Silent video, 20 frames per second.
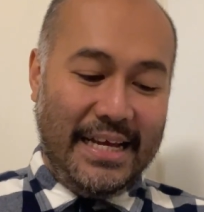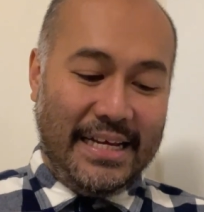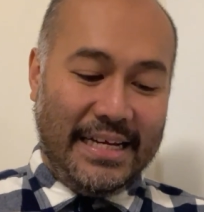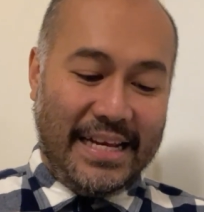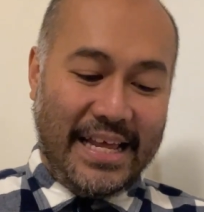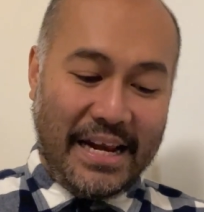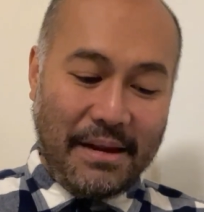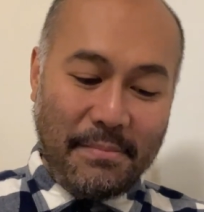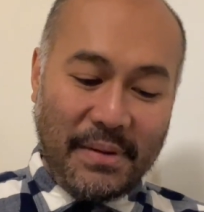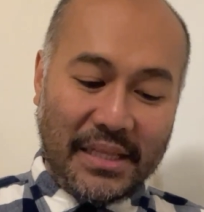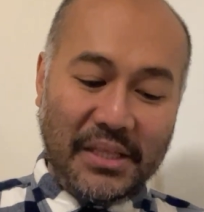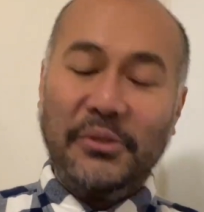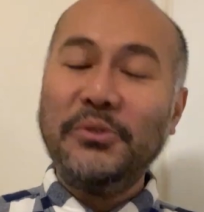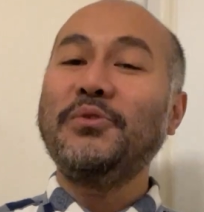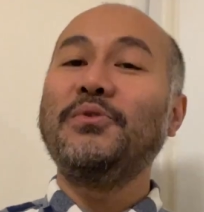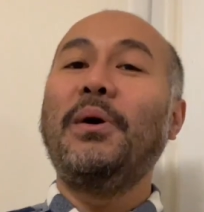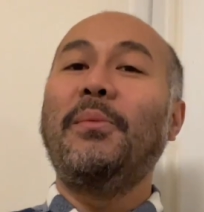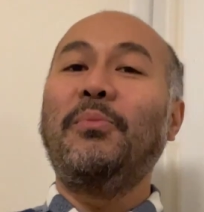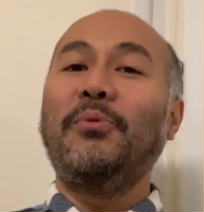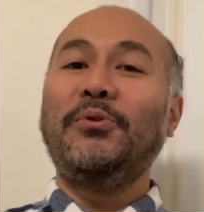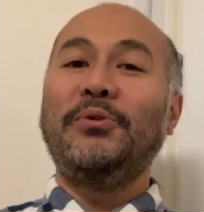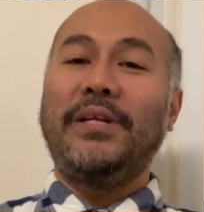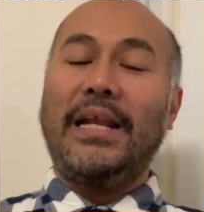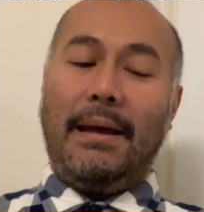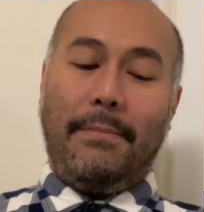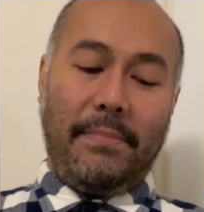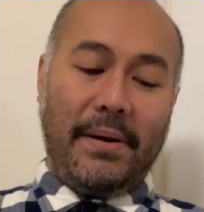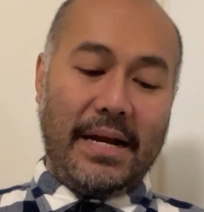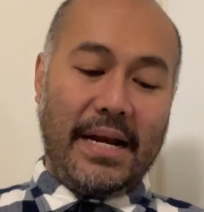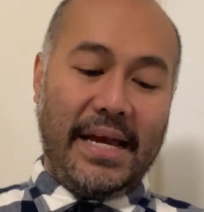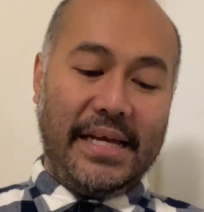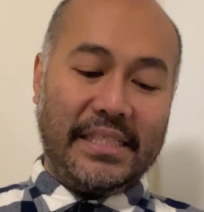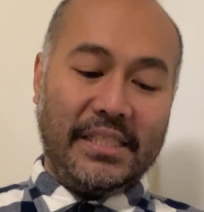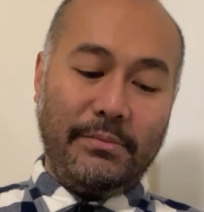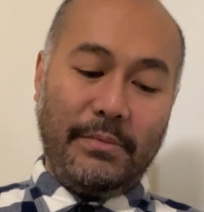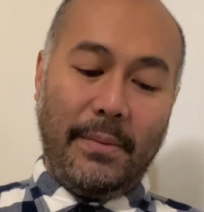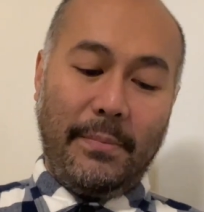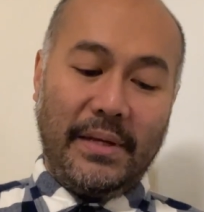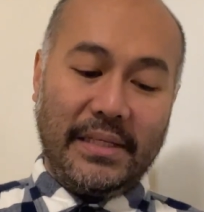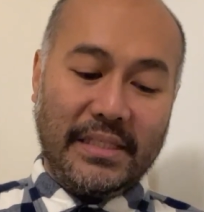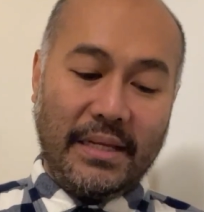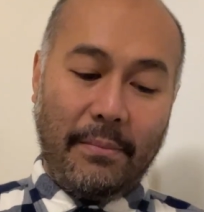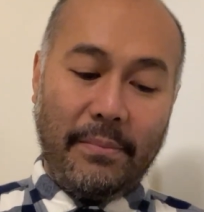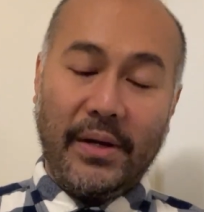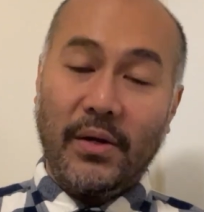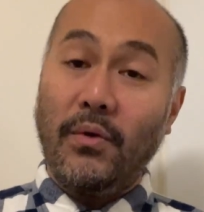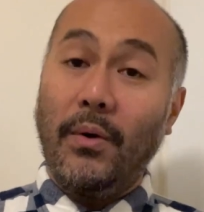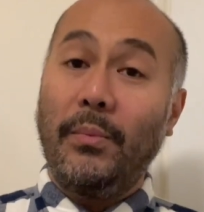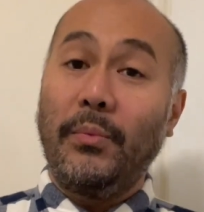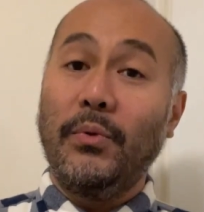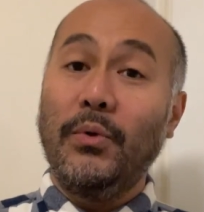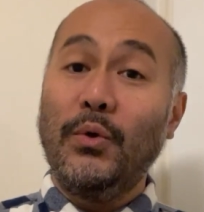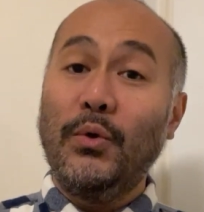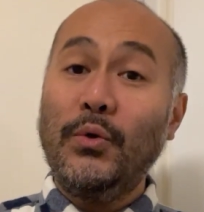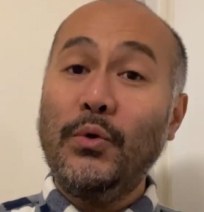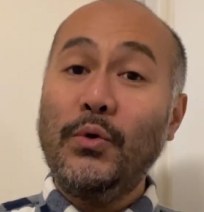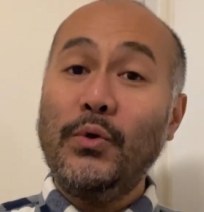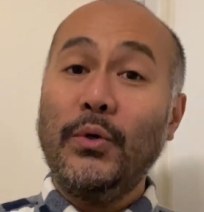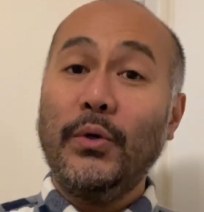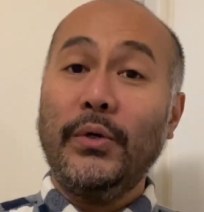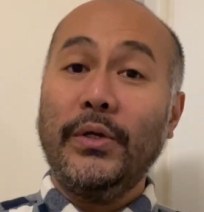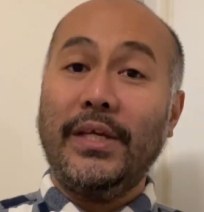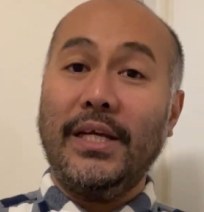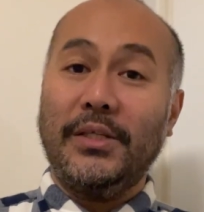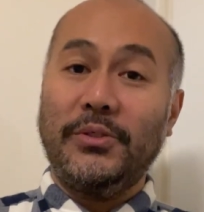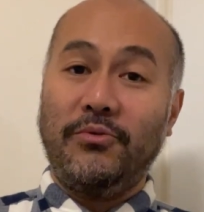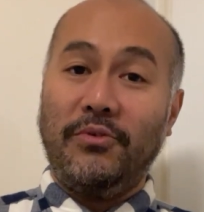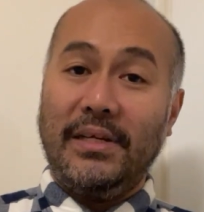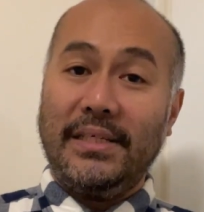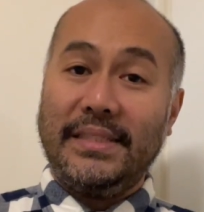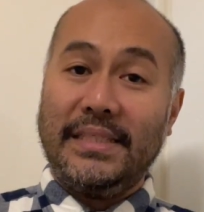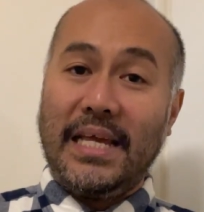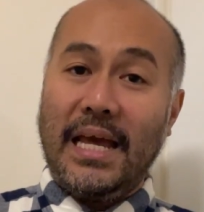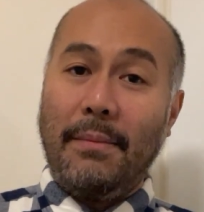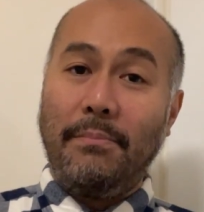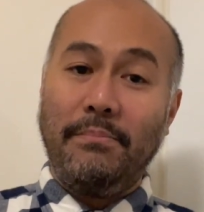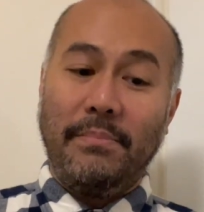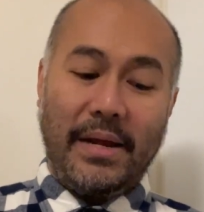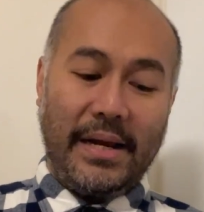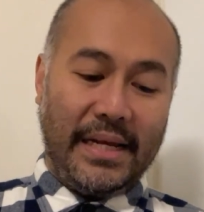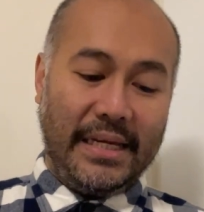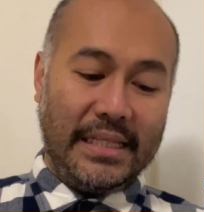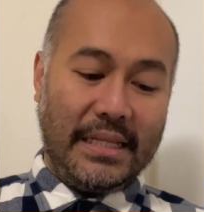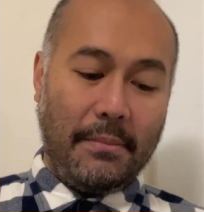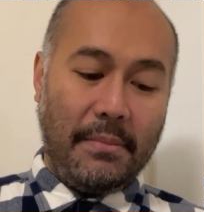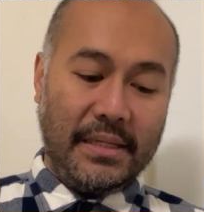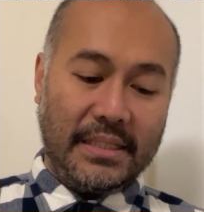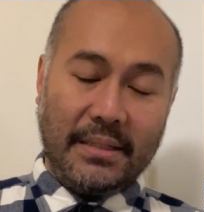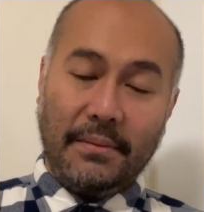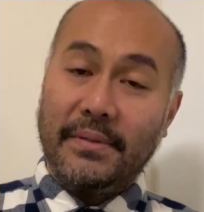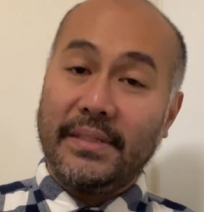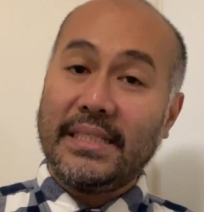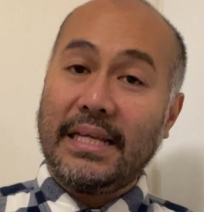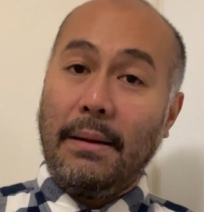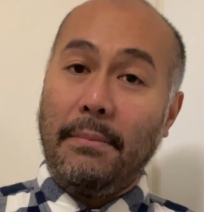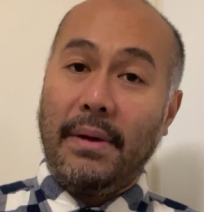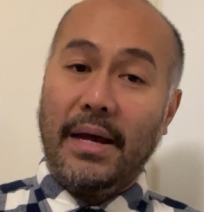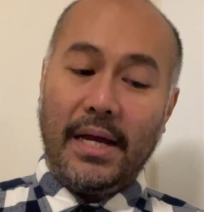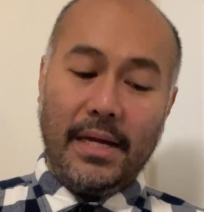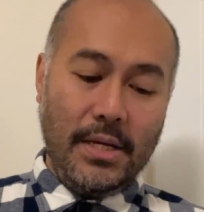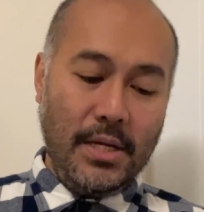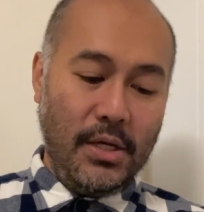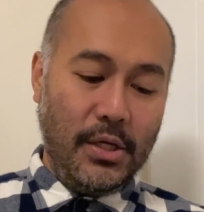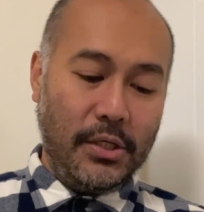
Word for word: Dari Matius 28 ayat 19 sampai 20, yang sudah siap, mari kita baca bersama